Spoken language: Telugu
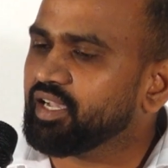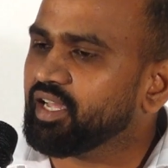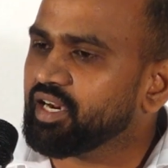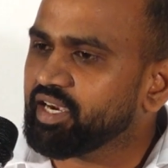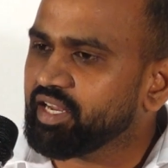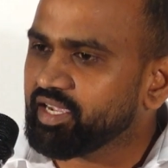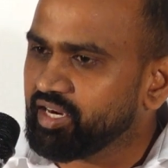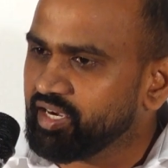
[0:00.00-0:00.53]

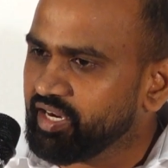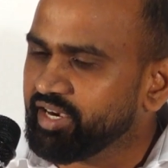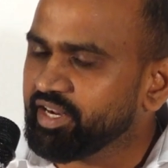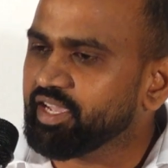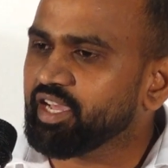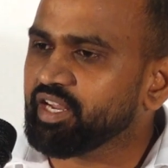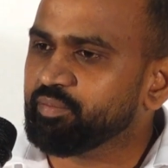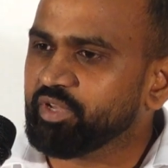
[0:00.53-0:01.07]
కరాటే కళ్యాణి
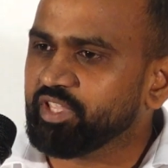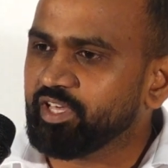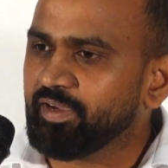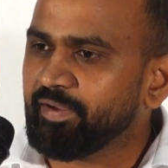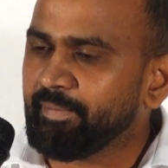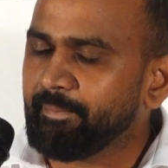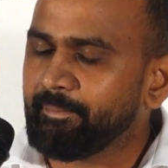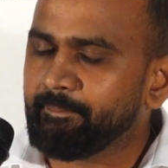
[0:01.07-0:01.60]
గారి మీద
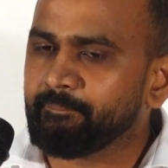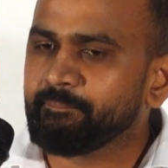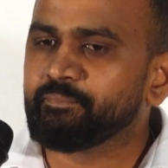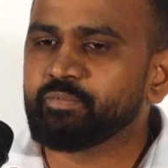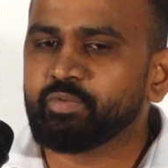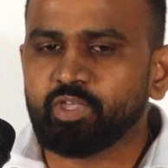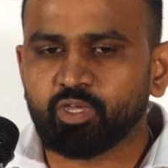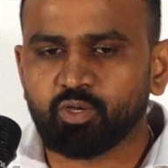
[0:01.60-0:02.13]

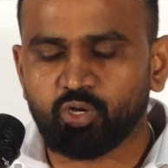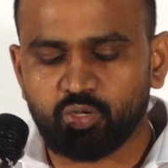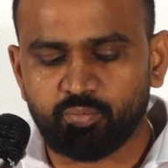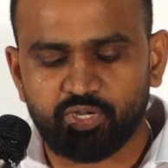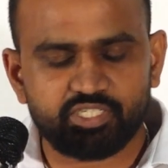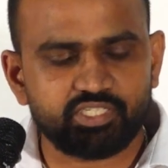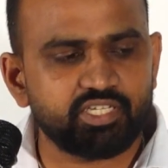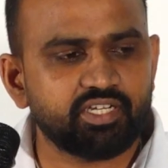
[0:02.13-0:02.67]
ఇంకొక
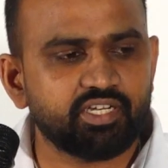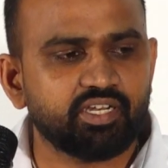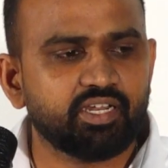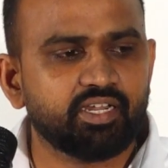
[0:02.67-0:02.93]
పర్సన్